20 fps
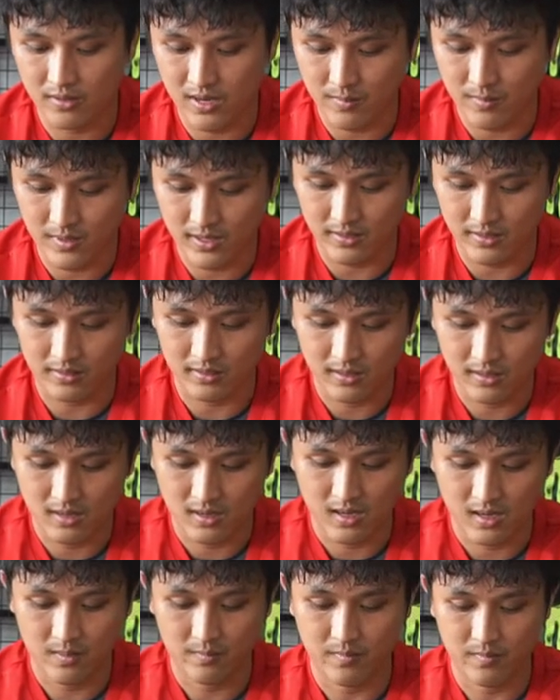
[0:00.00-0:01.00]
để mình
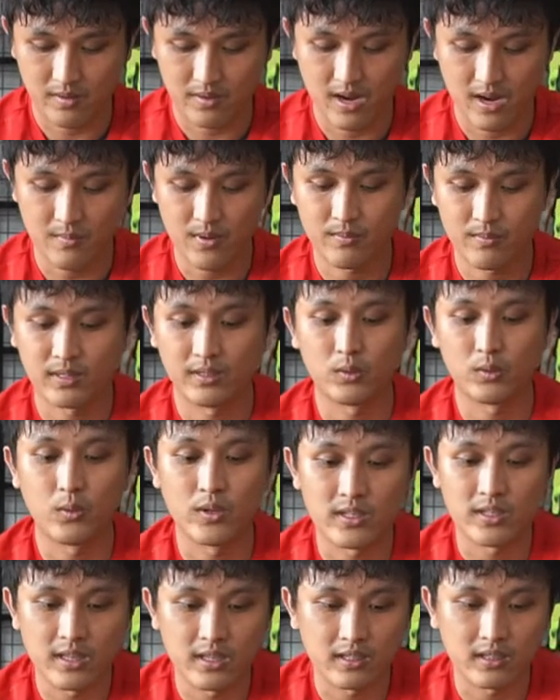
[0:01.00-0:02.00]
để mà mình
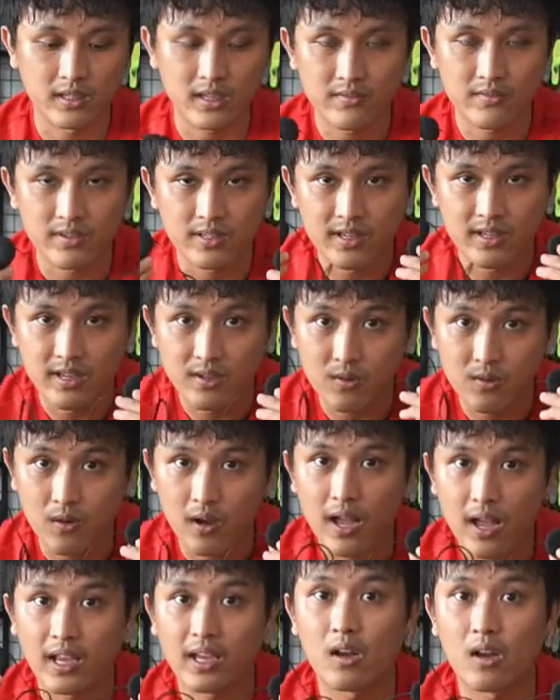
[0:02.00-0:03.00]
tùy chỉnh cái vị trí của
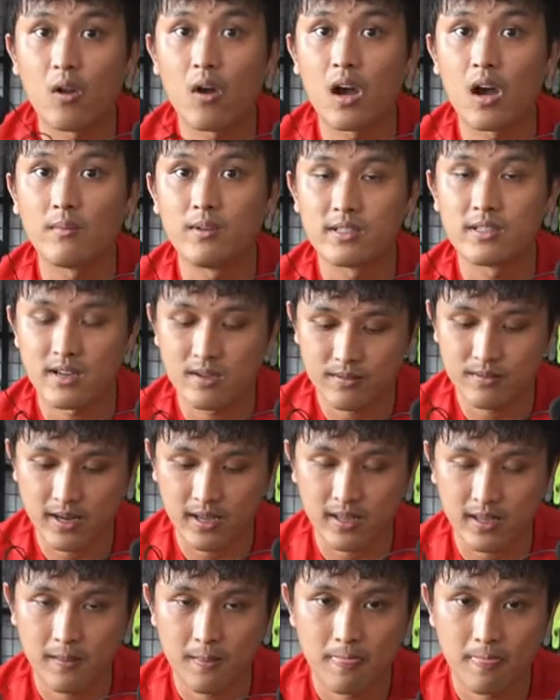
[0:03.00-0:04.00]
hai cái lo ở bên trong
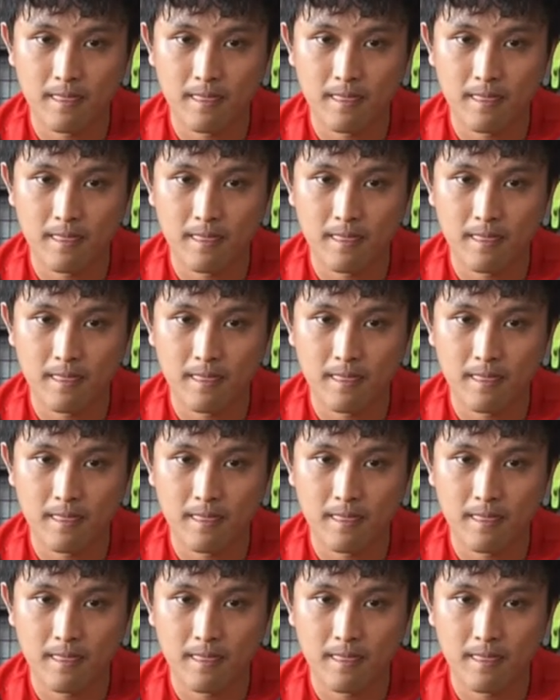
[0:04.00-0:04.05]
này